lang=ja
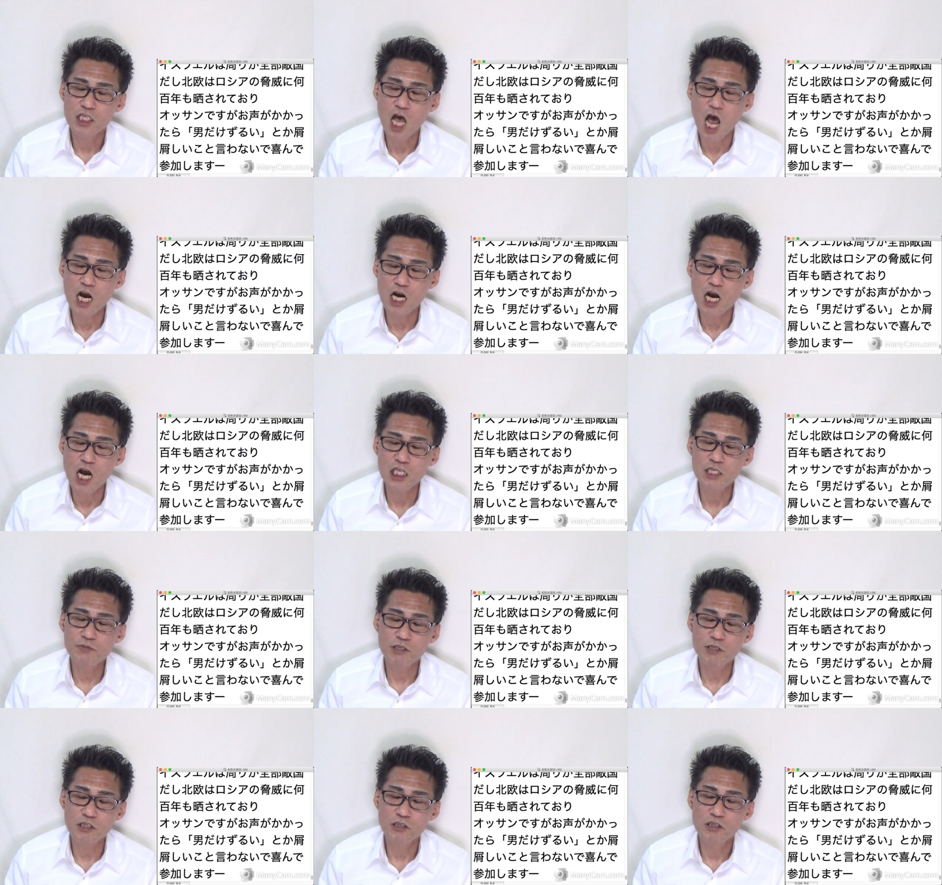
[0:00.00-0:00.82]
参加
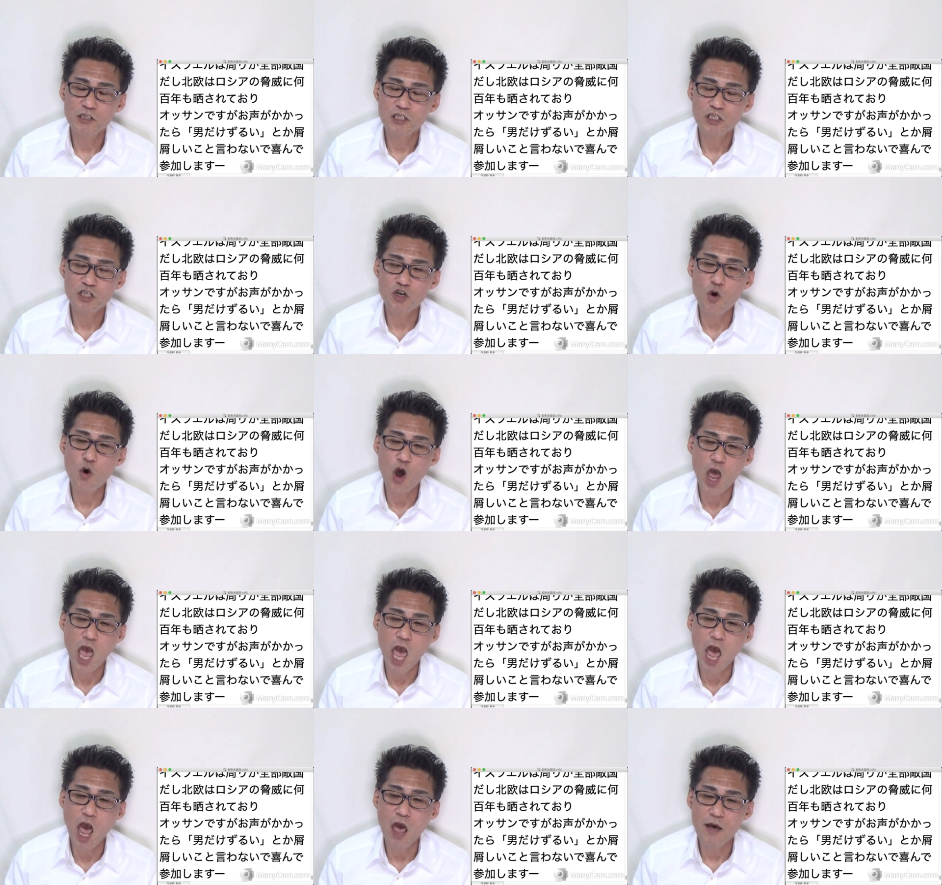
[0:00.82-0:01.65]
します。徴
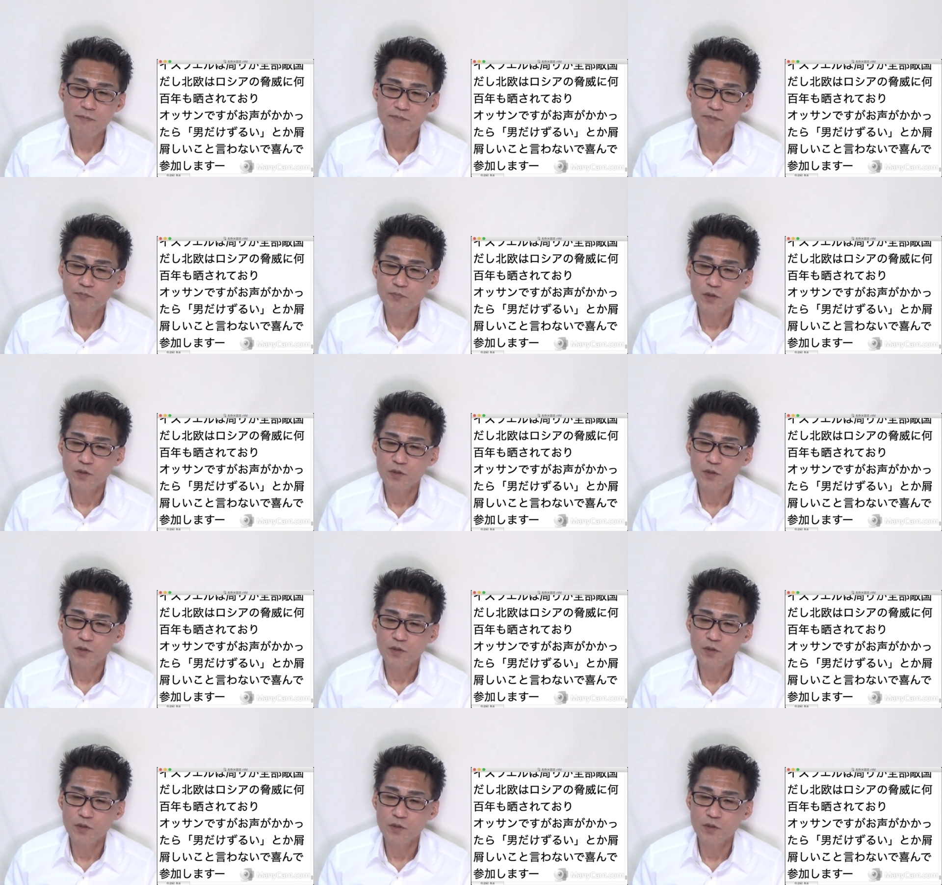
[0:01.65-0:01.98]
兵。